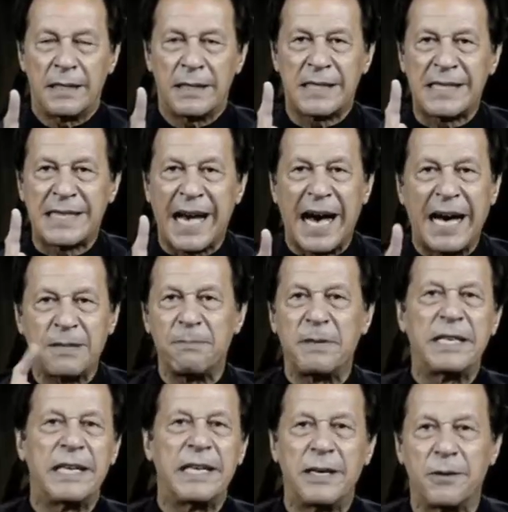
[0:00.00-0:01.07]
सात
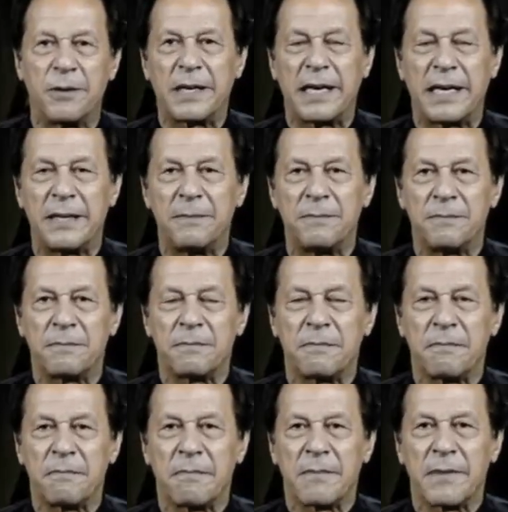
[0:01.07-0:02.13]
महीने हो गए
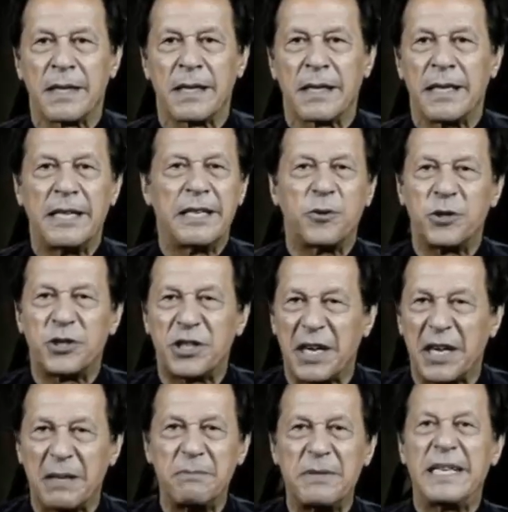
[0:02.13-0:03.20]
इनको
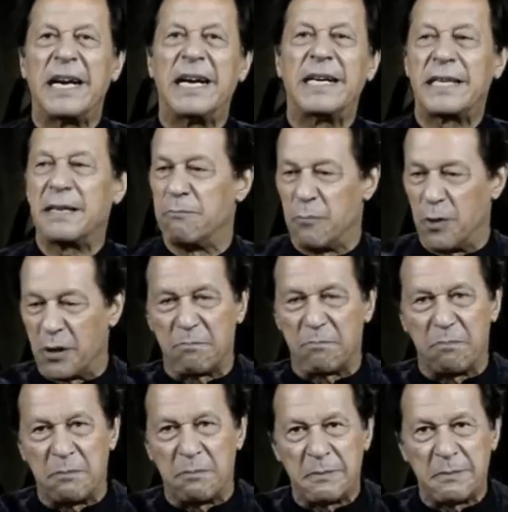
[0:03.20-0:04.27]
शर्म नहीं आई कि मुल्क